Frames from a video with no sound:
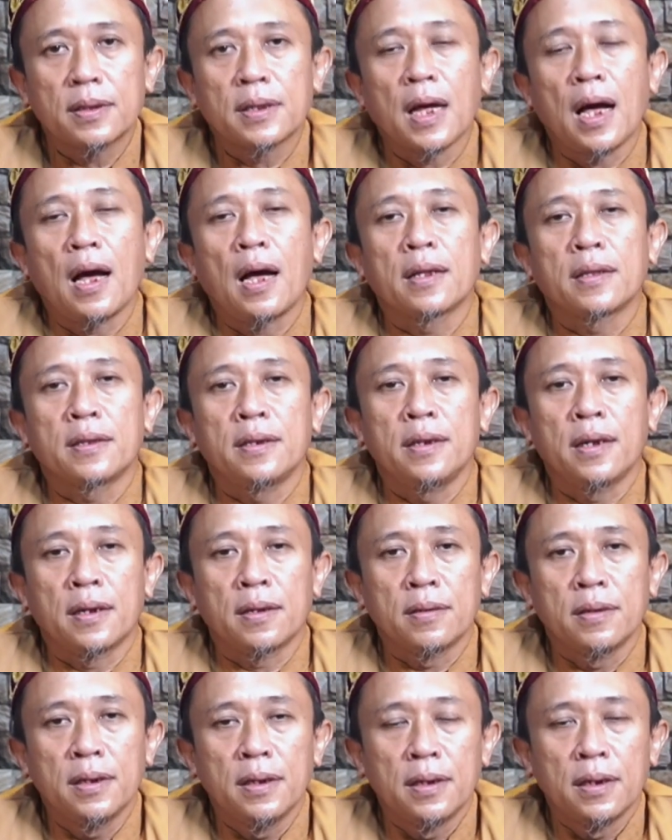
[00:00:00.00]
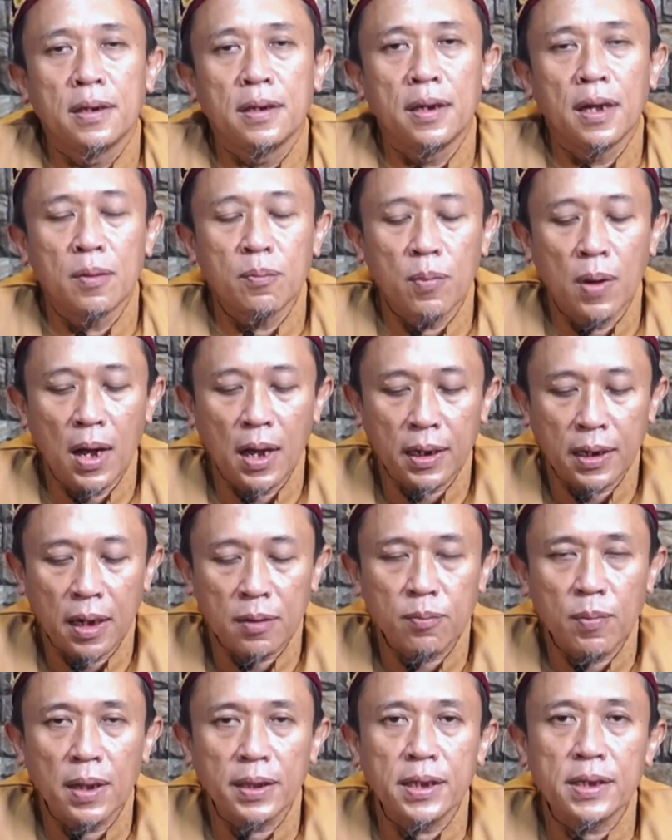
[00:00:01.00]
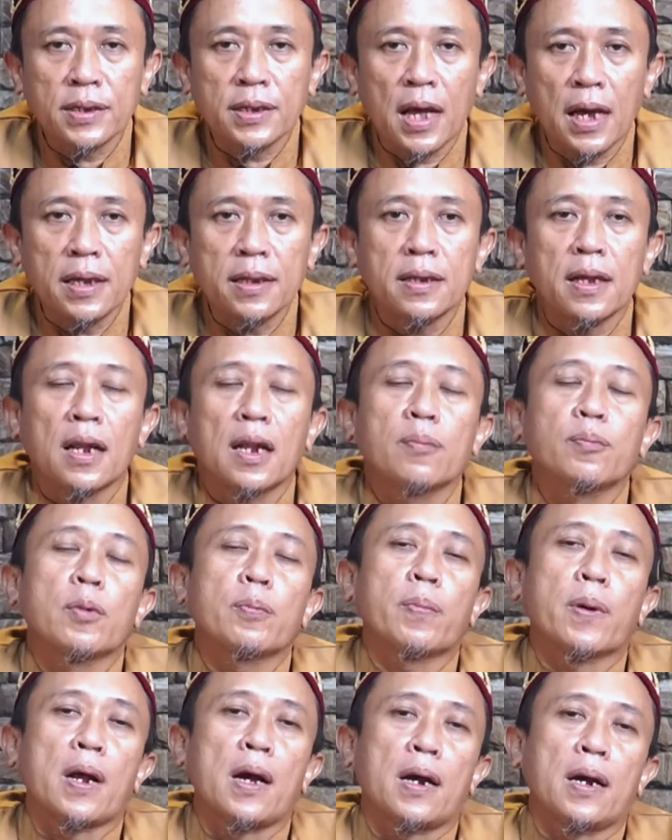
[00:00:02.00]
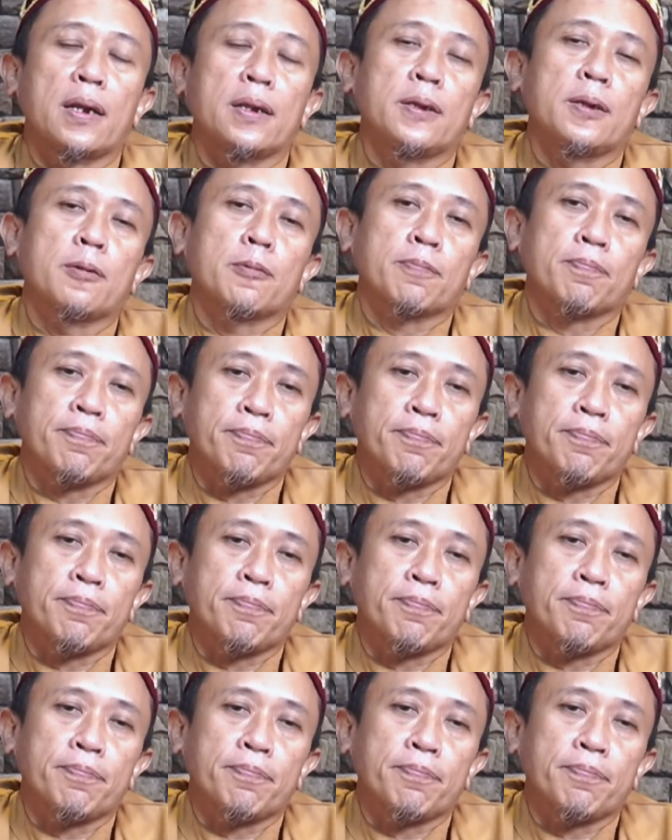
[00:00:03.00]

taatnya, dan bahkan mati syahid dalam peperangannya.